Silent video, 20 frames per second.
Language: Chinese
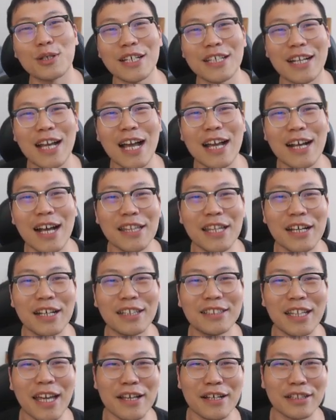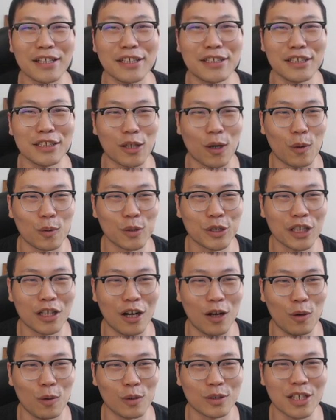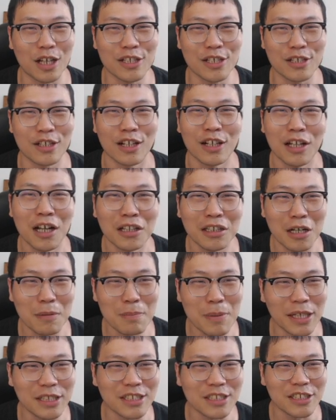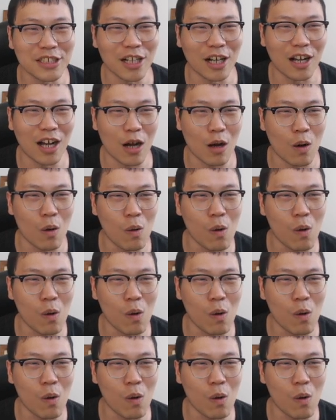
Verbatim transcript: 可以看看那个电影的镜头，这个后当时特别紧张啊，